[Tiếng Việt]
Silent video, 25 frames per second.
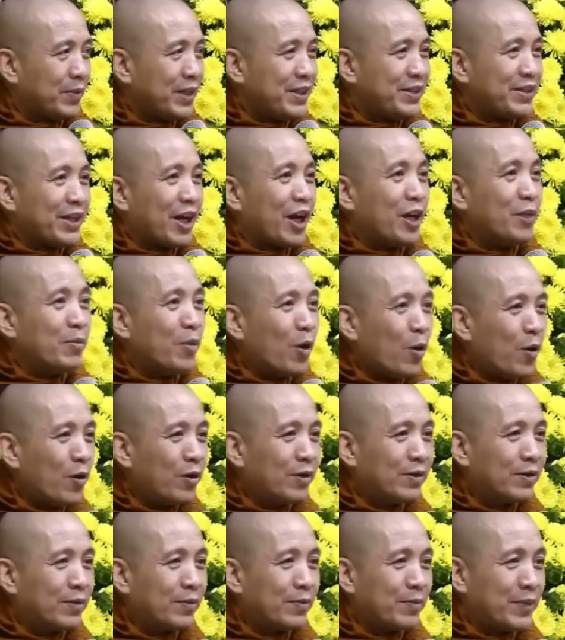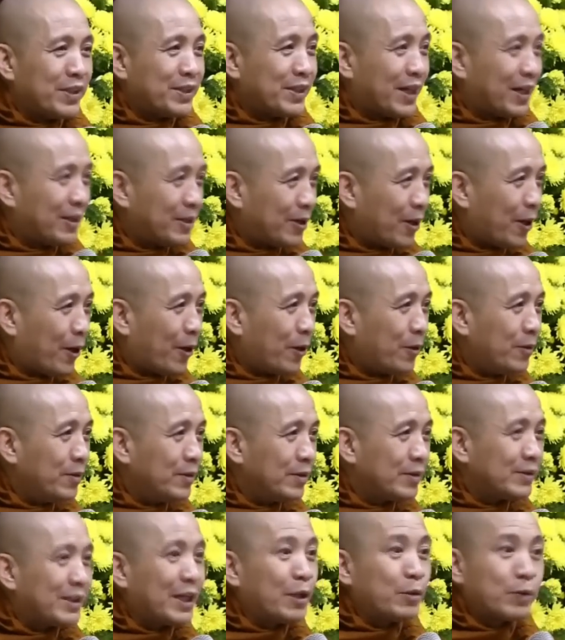mình sợ buồn mình sợ
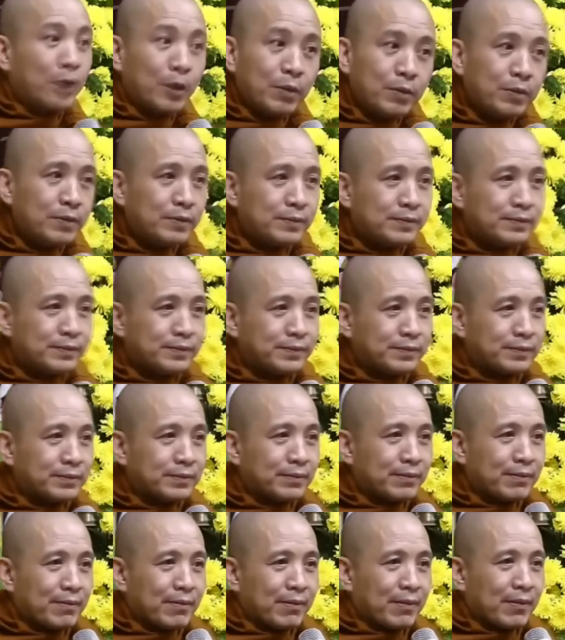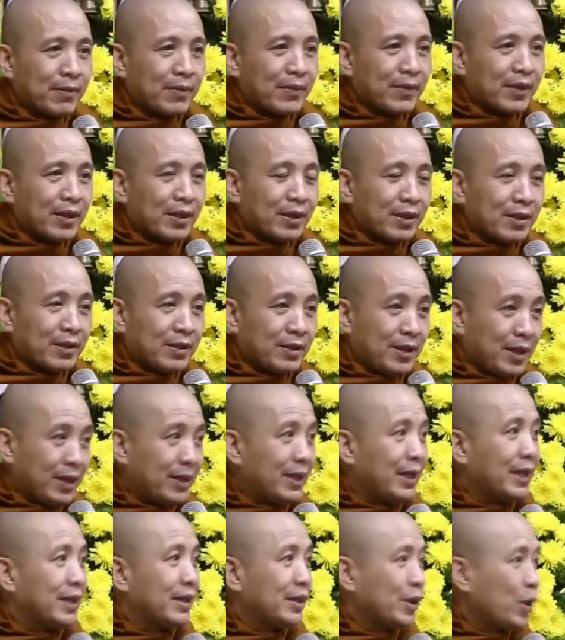khổ mình sao tu
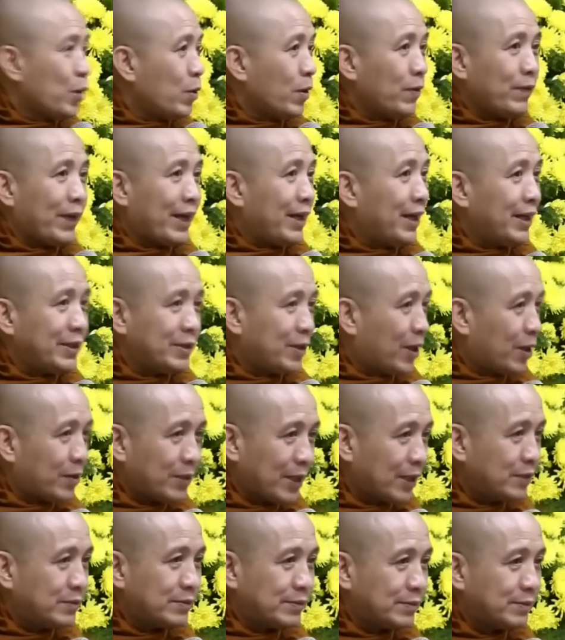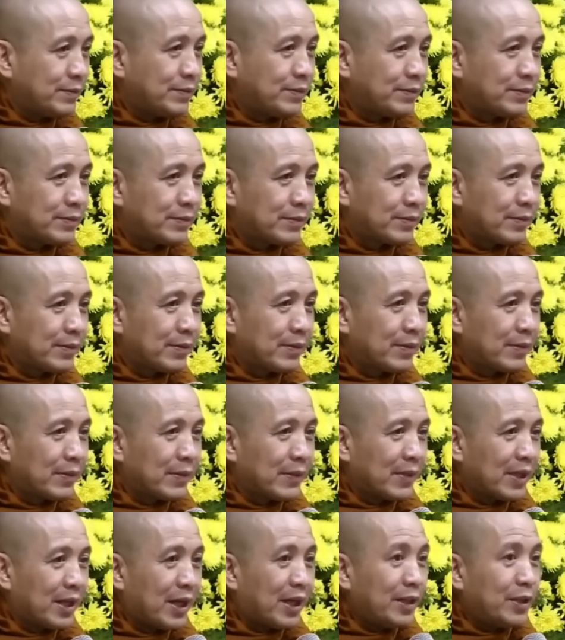nhớ nghe tu không phải hết khổ đâu
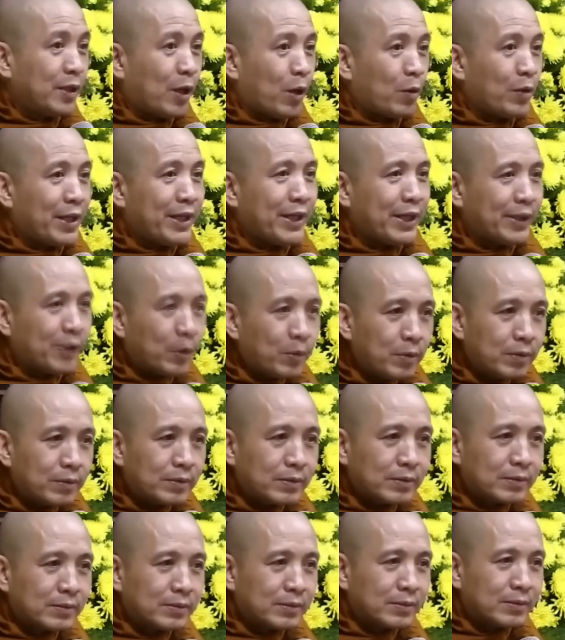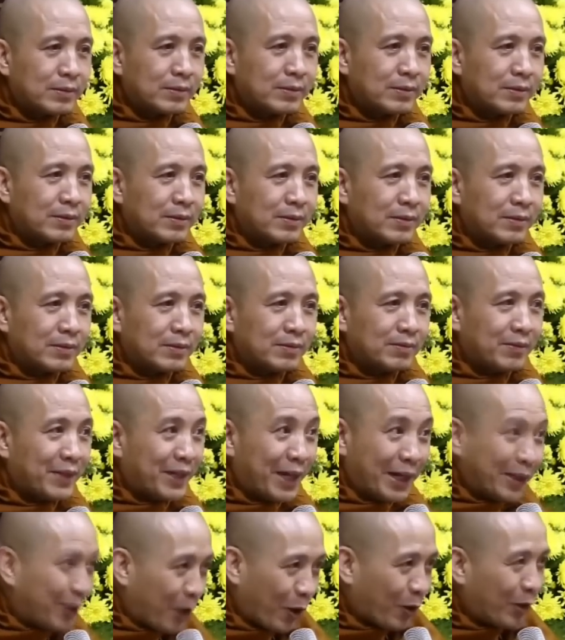hết khổ lấy gì tu
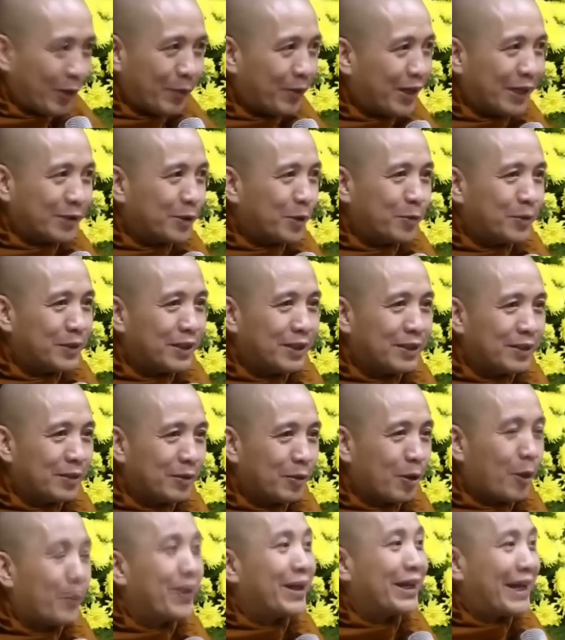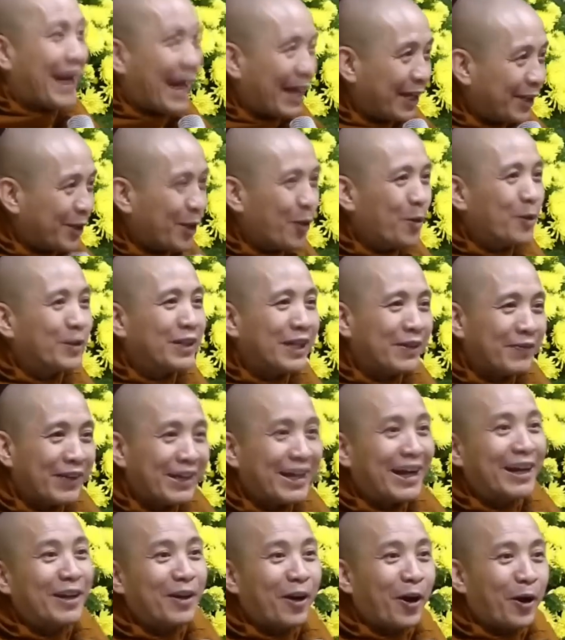mình hết khổ là không cần tu nữa còn mình đang tu thì
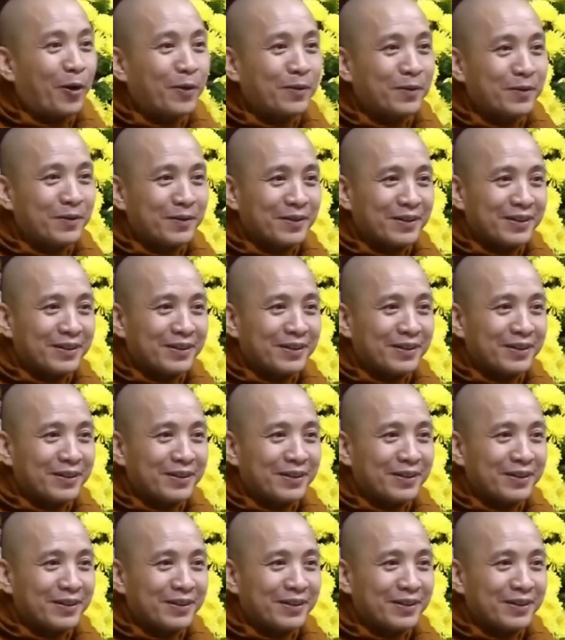phải cần khổ